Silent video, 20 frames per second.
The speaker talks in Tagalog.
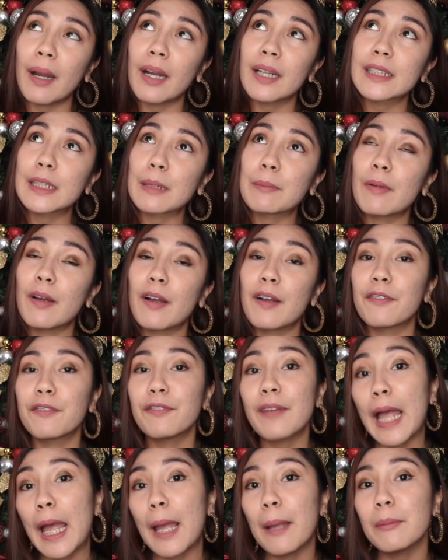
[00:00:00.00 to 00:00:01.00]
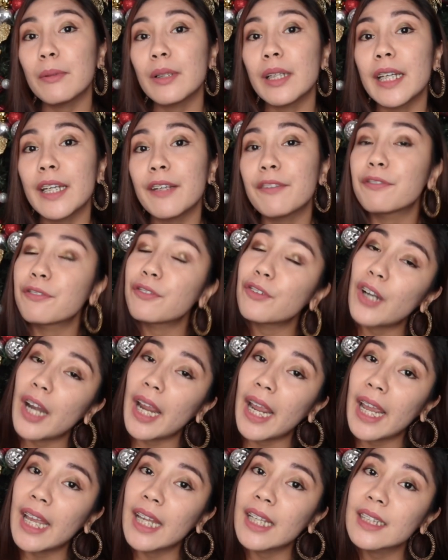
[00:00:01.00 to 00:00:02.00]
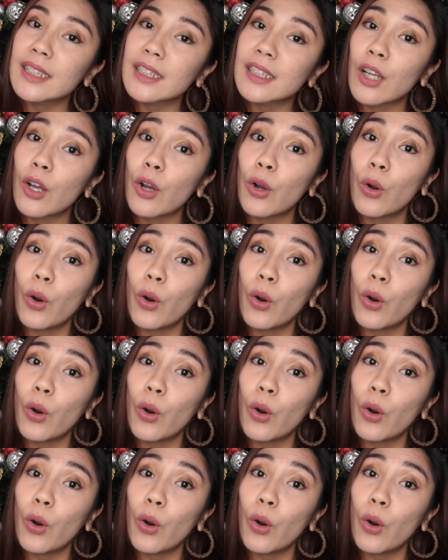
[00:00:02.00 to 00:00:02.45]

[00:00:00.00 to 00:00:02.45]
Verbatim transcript: para sa mga family, friends,